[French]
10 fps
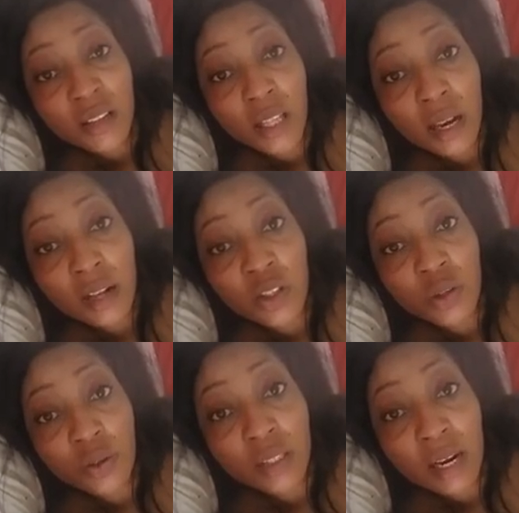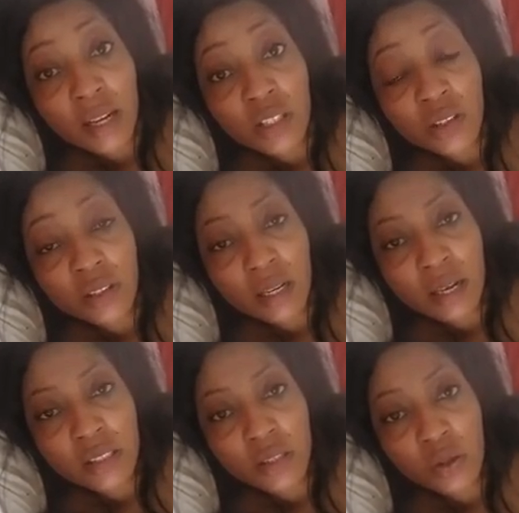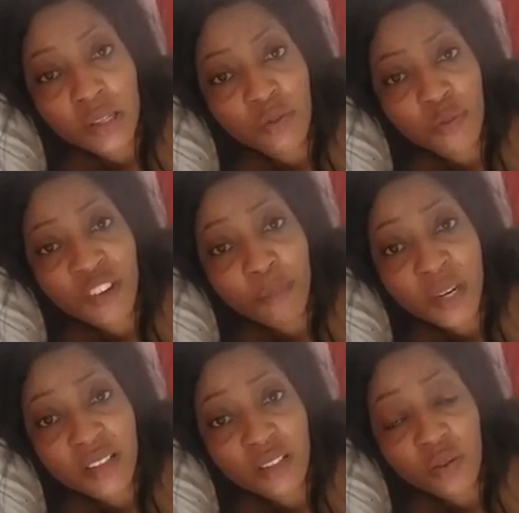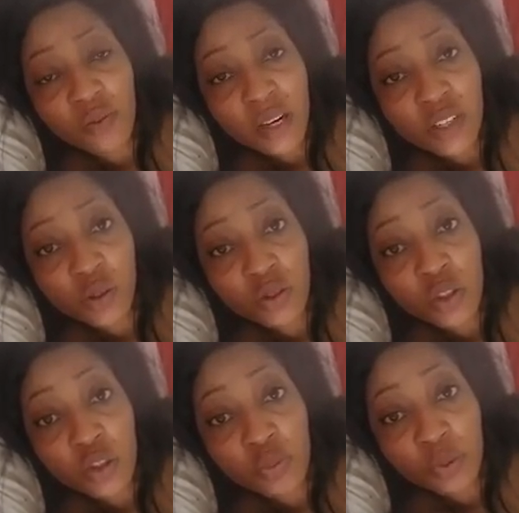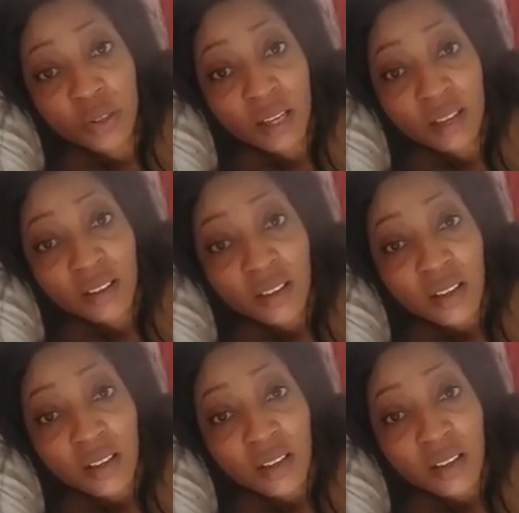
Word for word: tel a dit que tel a dit que tel a dit que Ça vous fait plaisir de voir les gens se disputer